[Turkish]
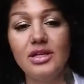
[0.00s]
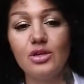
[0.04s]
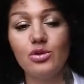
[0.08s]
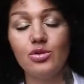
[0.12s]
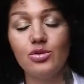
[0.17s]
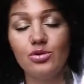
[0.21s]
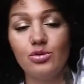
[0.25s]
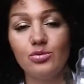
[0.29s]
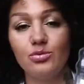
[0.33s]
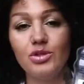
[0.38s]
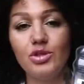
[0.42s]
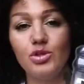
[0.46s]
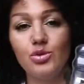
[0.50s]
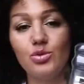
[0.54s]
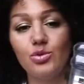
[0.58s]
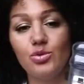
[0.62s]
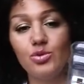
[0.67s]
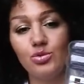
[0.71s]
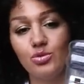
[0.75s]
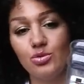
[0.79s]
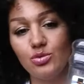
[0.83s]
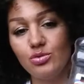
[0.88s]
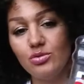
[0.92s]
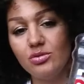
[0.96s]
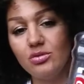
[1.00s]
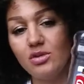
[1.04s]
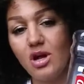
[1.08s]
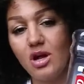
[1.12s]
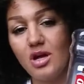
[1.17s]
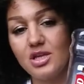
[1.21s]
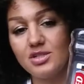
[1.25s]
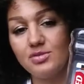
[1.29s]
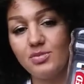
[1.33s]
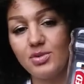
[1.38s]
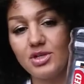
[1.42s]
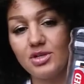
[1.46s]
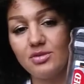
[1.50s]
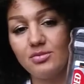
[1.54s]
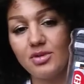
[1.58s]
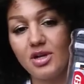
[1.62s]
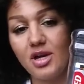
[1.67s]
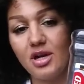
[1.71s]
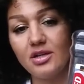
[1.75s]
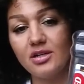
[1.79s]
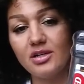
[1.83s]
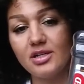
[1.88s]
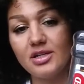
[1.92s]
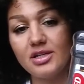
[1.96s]
ekonomik ürünün ağız bakım
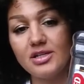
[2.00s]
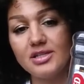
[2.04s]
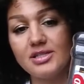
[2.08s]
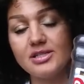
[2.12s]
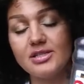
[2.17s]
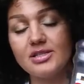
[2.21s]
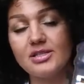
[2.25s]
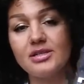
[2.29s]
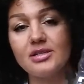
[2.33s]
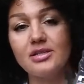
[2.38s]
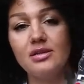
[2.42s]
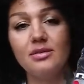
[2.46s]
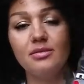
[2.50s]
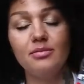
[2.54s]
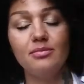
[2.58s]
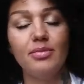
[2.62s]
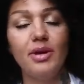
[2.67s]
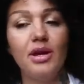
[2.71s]
gargarası.